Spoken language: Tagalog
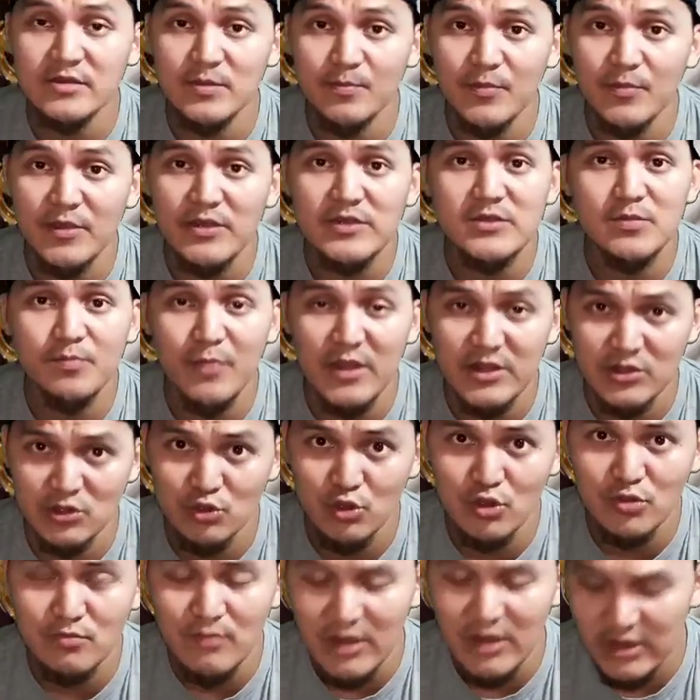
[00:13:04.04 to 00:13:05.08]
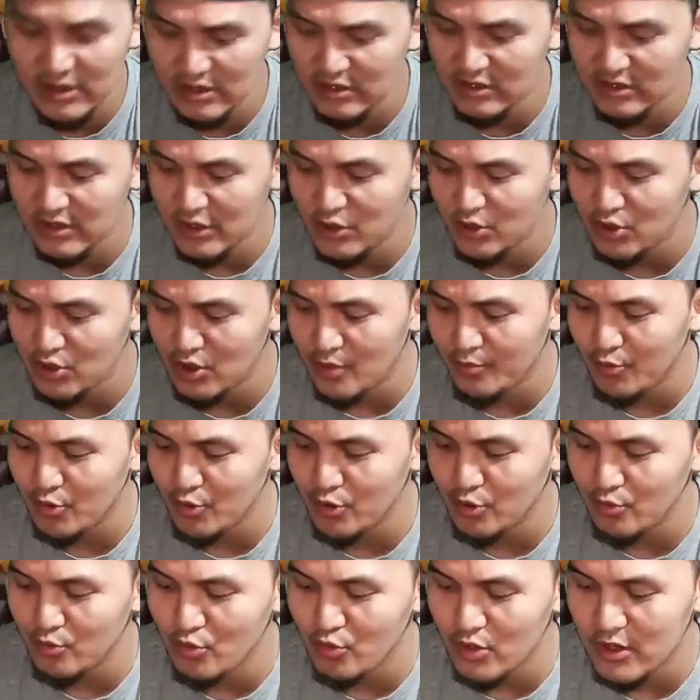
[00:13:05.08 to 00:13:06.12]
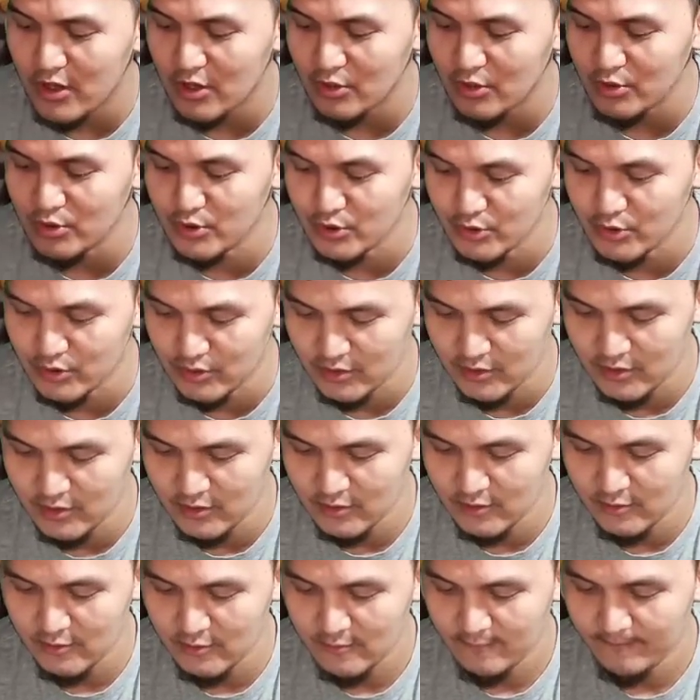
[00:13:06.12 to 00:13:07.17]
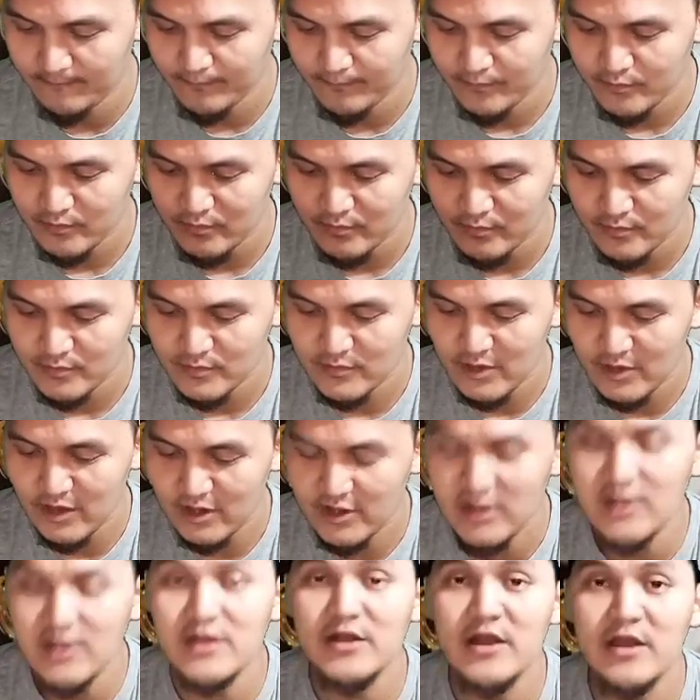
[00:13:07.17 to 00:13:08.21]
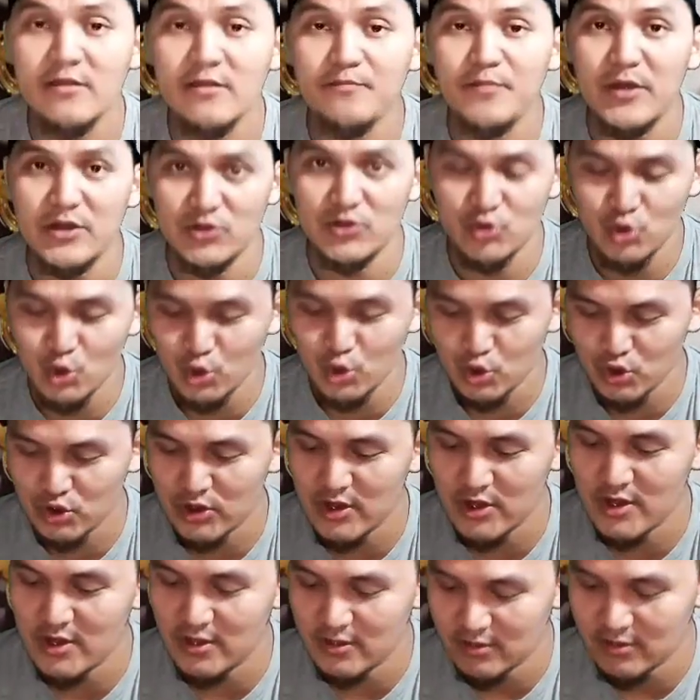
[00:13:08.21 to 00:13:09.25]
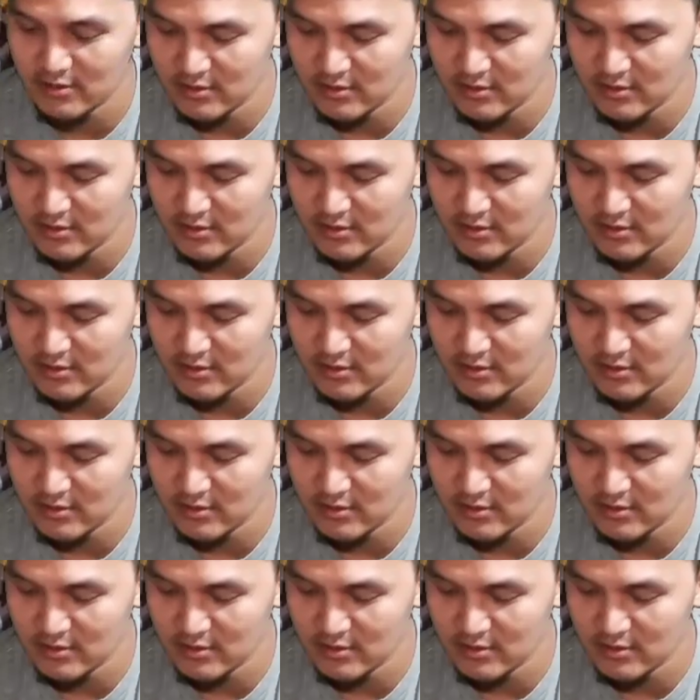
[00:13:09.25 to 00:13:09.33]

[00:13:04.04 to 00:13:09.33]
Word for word: space pantot makikita nyo na po yung mukha ko dun dakilang pantot yan